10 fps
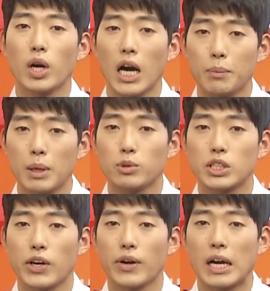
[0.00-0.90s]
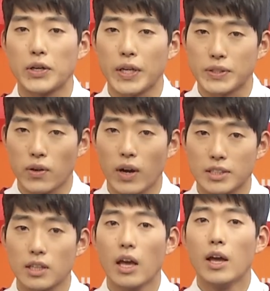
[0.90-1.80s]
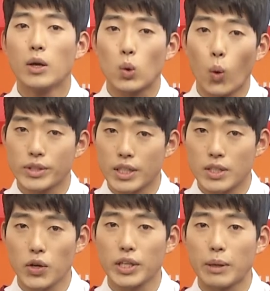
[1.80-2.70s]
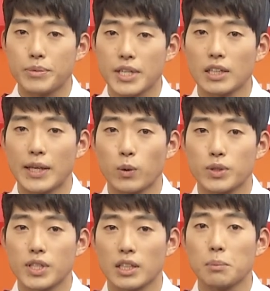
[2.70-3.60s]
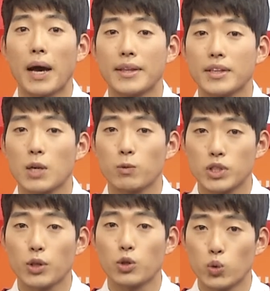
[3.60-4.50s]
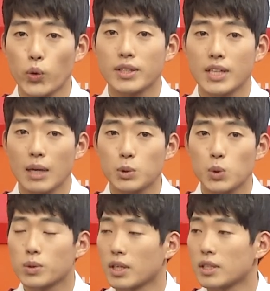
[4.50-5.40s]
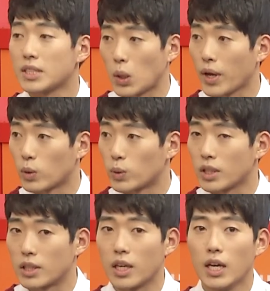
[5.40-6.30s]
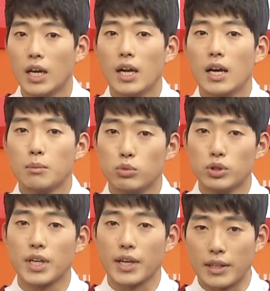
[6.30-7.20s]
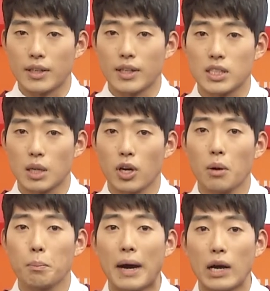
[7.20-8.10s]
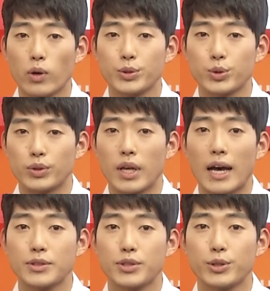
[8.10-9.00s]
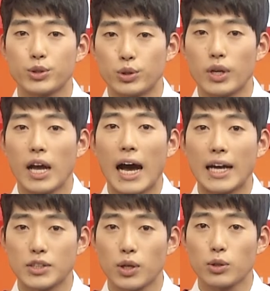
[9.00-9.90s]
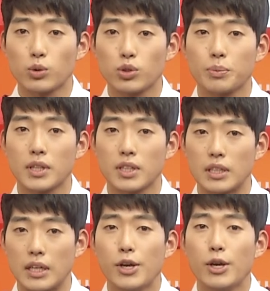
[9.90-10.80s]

합의 문제와 관련해서 아직 공식적인 입장을 내놓지 않은 반기문 전 유엔 사무총장을 제외하고는 음. 문재인, 이재명, 박원순, 안철수, 안희정, 유승민 등